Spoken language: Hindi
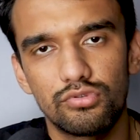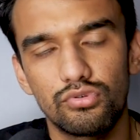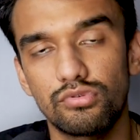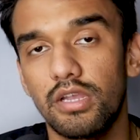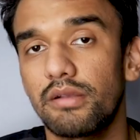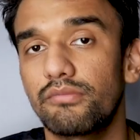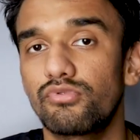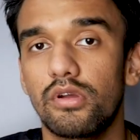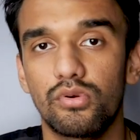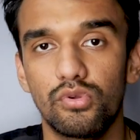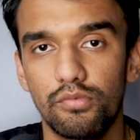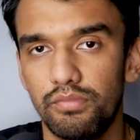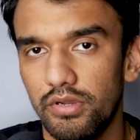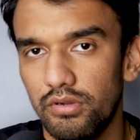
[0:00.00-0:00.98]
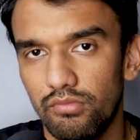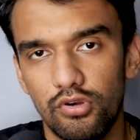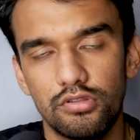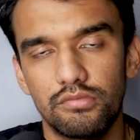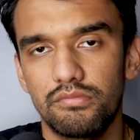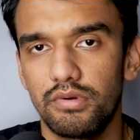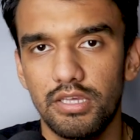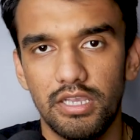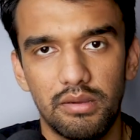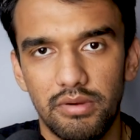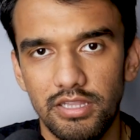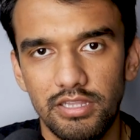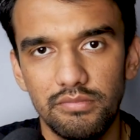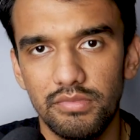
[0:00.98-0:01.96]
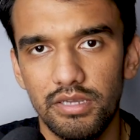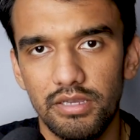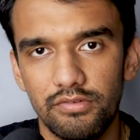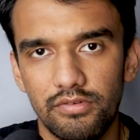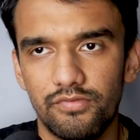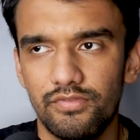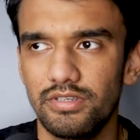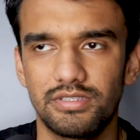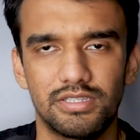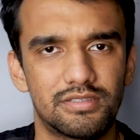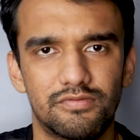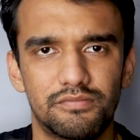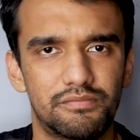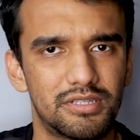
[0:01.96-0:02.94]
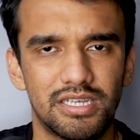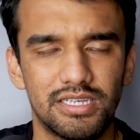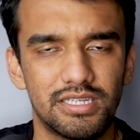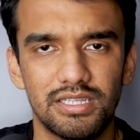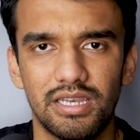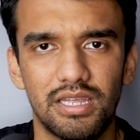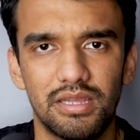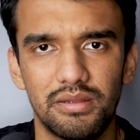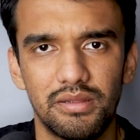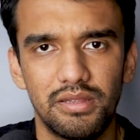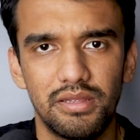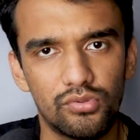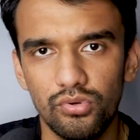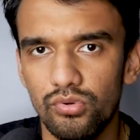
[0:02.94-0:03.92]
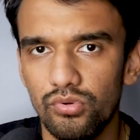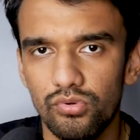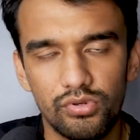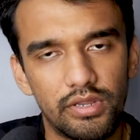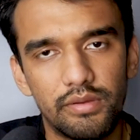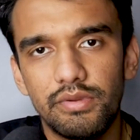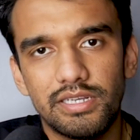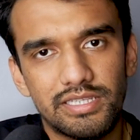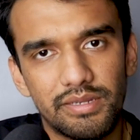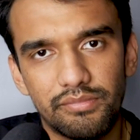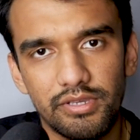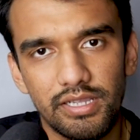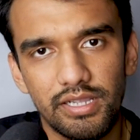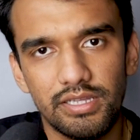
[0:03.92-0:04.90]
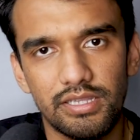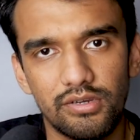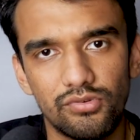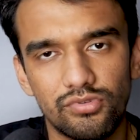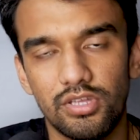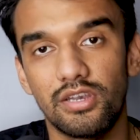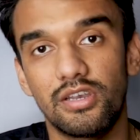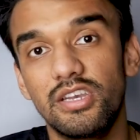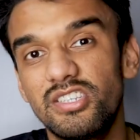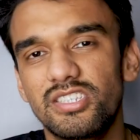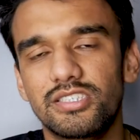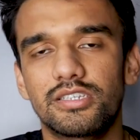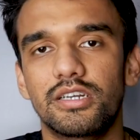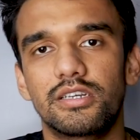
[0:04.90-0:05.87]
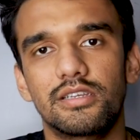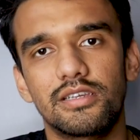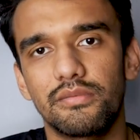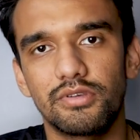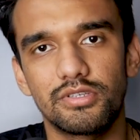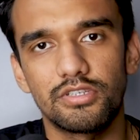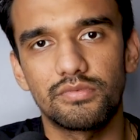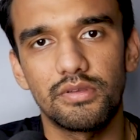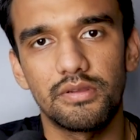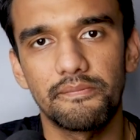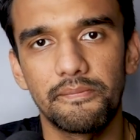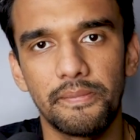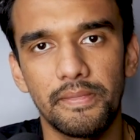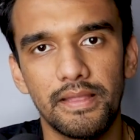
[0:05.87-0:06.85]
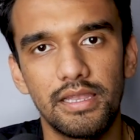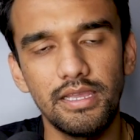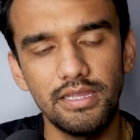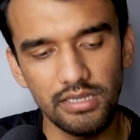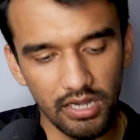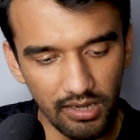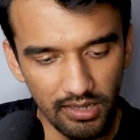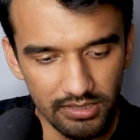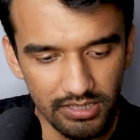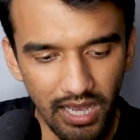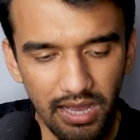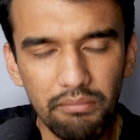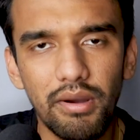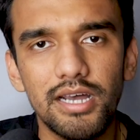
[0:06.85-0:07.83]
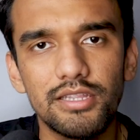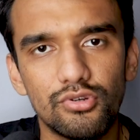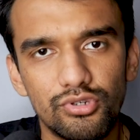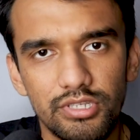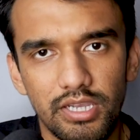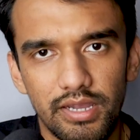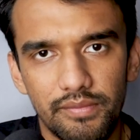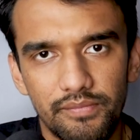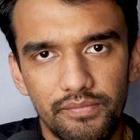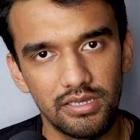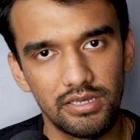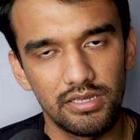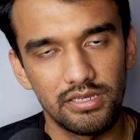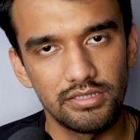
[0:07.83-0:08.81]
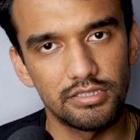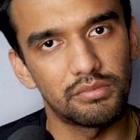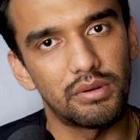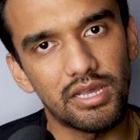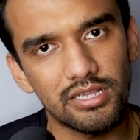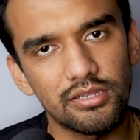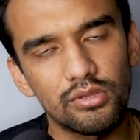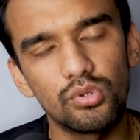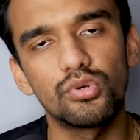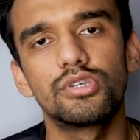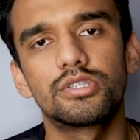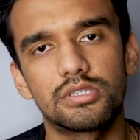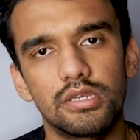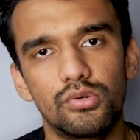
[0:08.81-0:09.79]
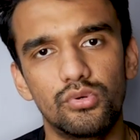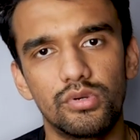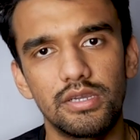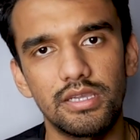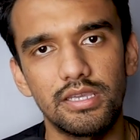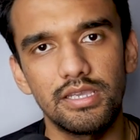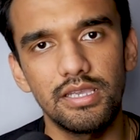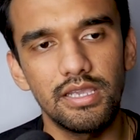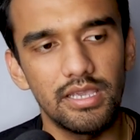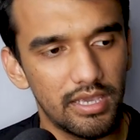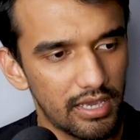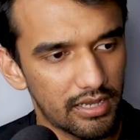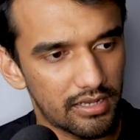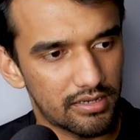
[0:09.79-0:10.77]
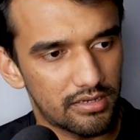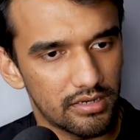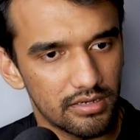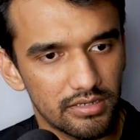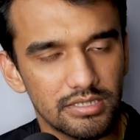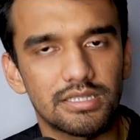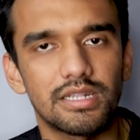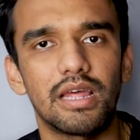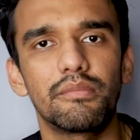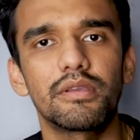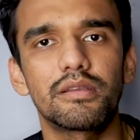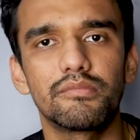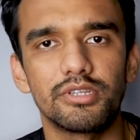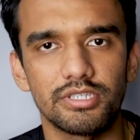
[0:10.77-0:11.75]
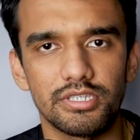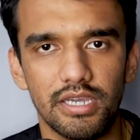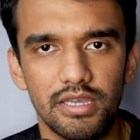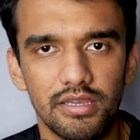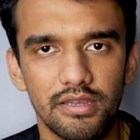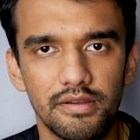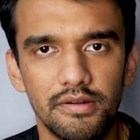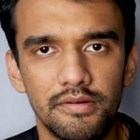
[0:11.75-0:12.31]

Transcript: तो उनका एक पूरा ग्रुप है बहुत बड़ी आबादी में है फिफ्टी सिक्स पता नहीं कितने हैं तो उन्हें भी एक्सेप्ट किया जाता है उनके रिलीजियस कंट्री के बेसिस पे लेकिन अगर जहाँ बात उठ जाए जिस भारत के दो हिस्से हुए कि एक इस्लामिक बन जाए